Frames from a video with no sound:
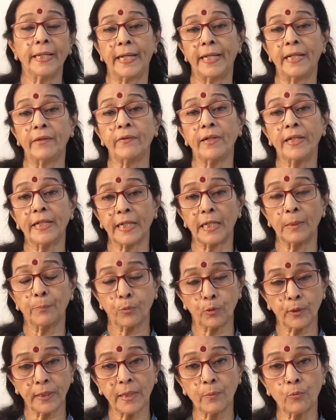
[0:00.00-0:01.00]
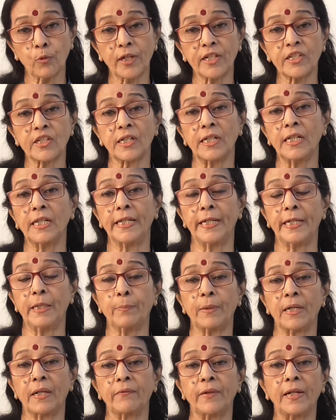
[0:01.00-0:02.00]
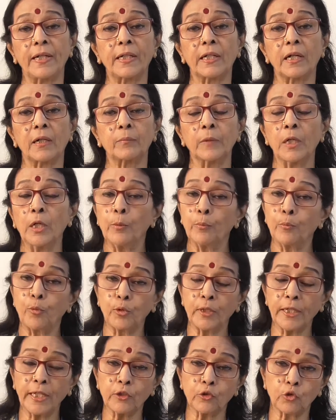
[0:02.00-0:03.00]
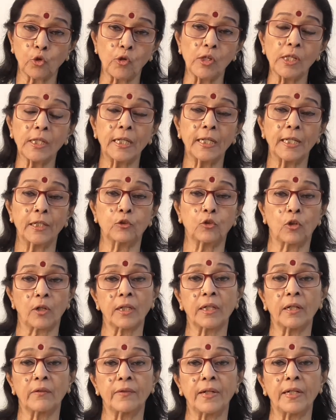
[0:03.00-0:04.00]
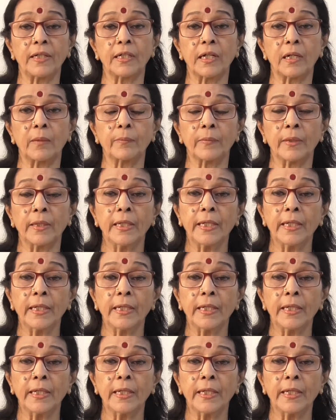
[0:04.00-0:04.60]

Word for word: எனவே நீங்கள் புதிய முயற்சிகளில் ஈடுபட வேண்டாம் புதிய தொழில்களை தொடங்க வேண்டாம்